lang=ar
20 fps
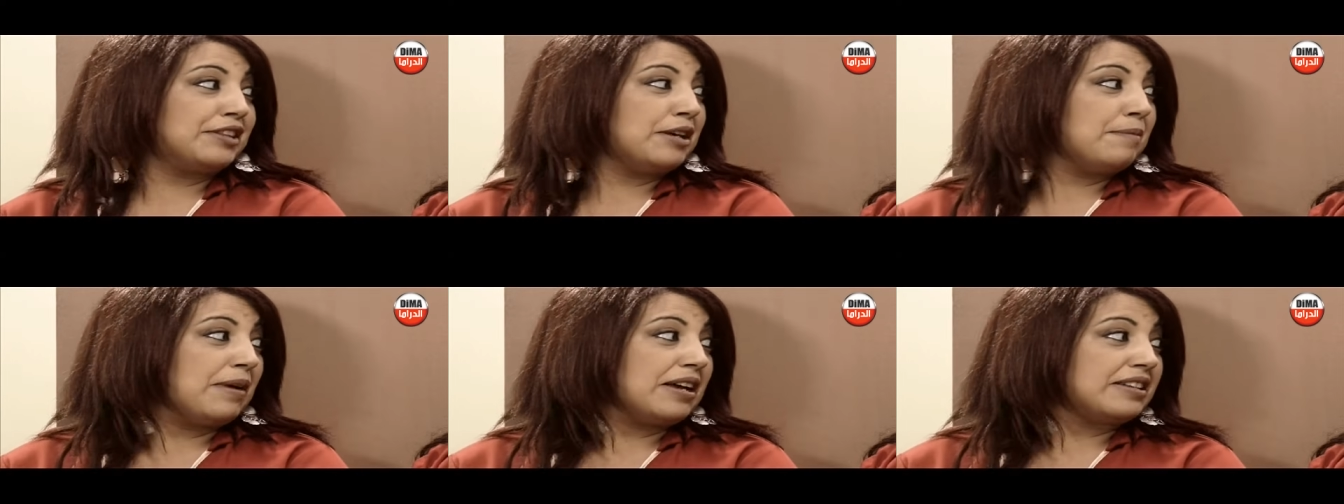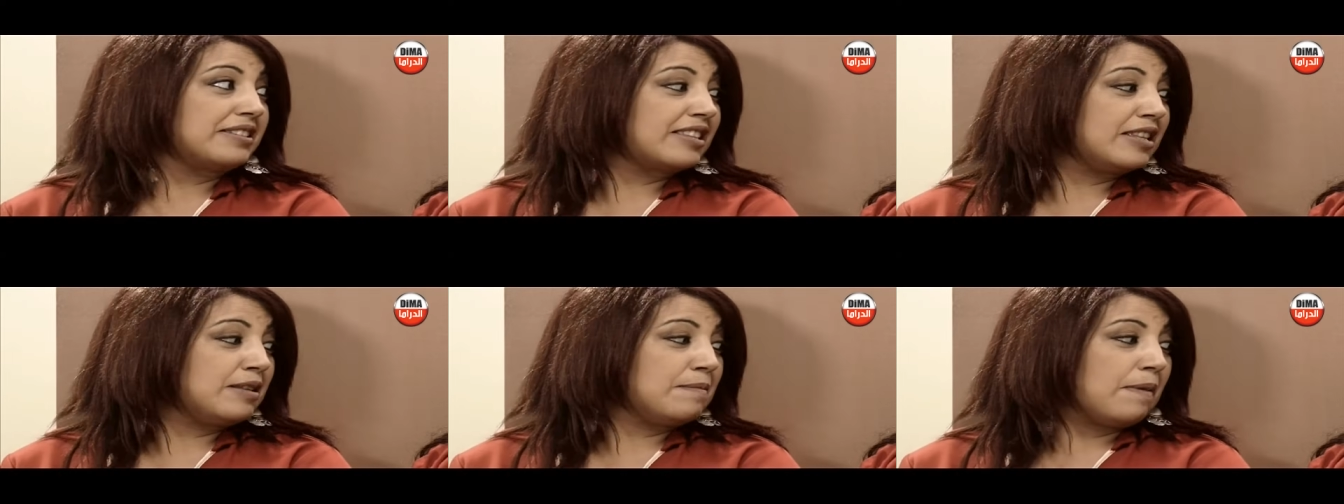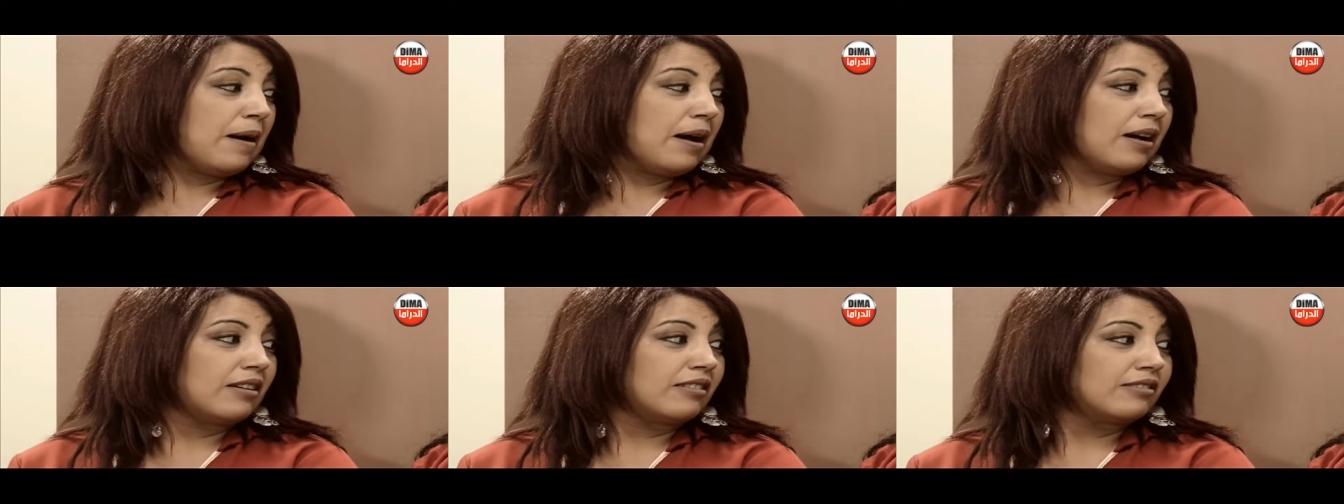بعدا مع
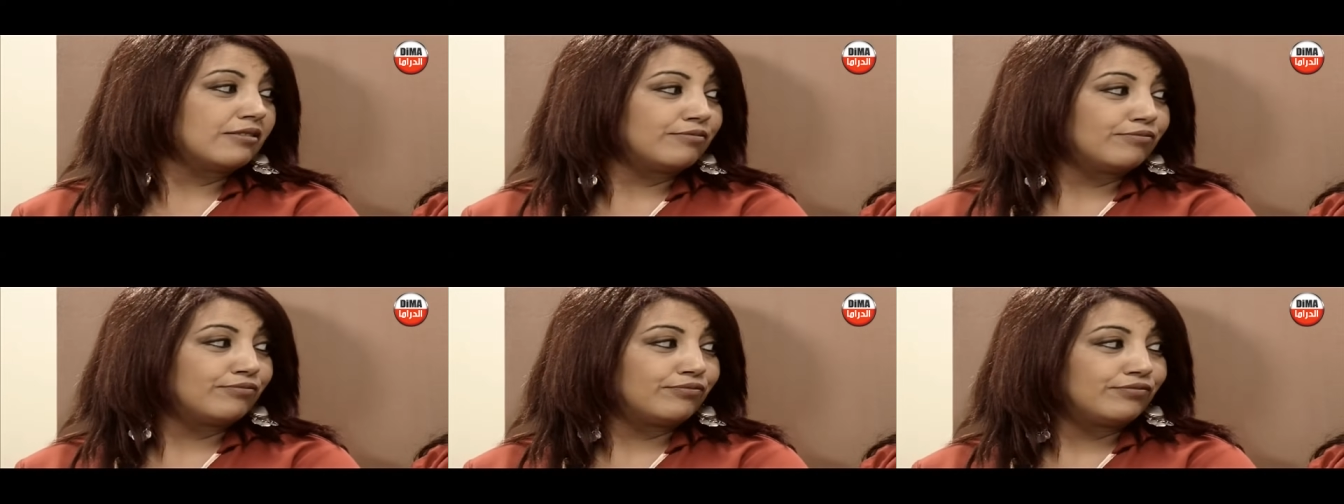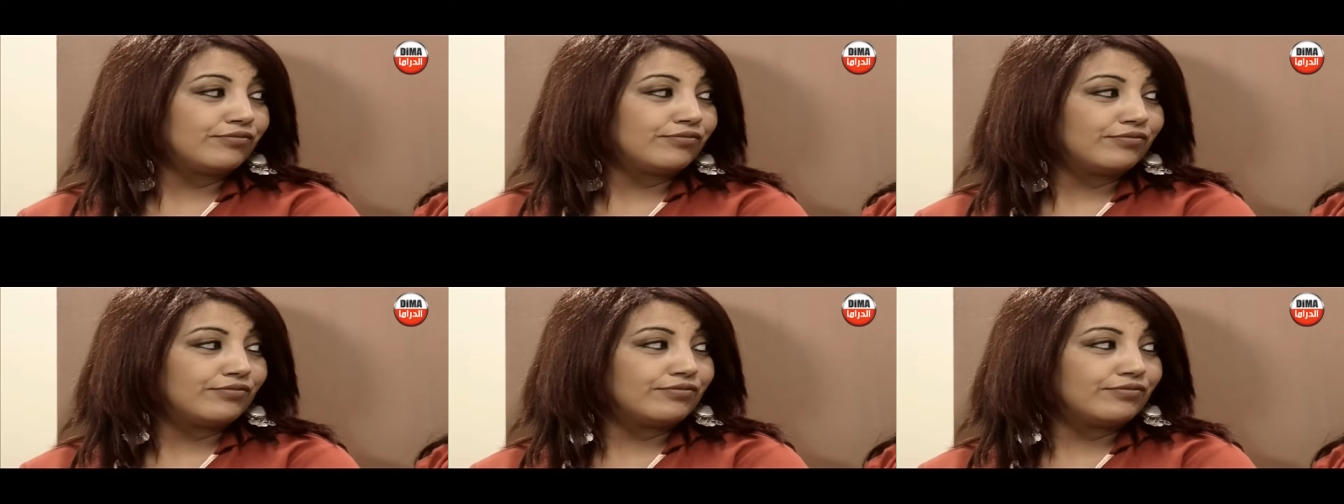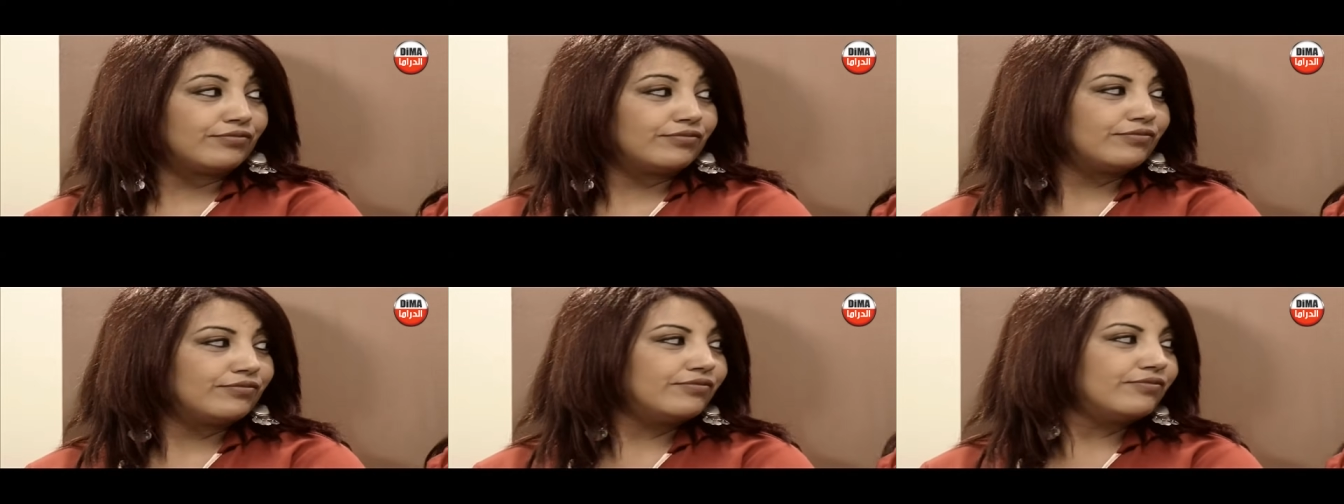سلمى غادي
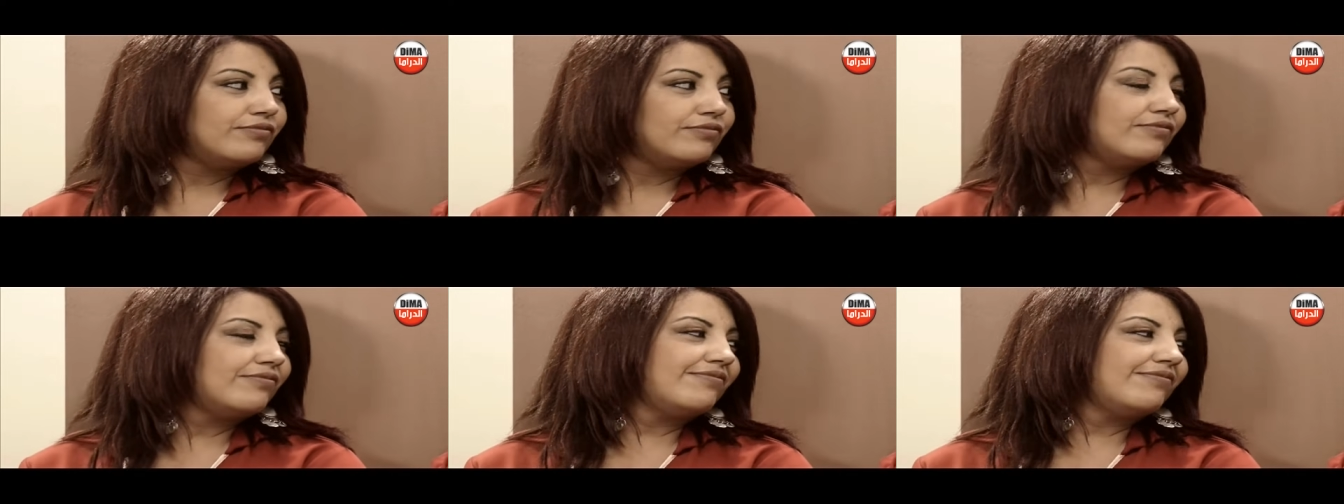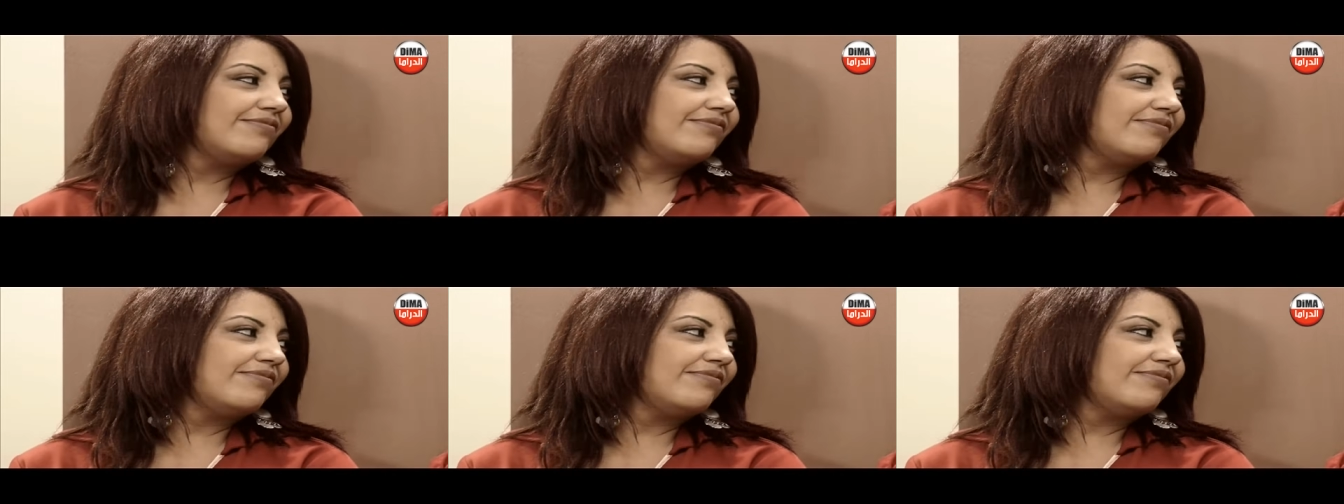نوريوها شحال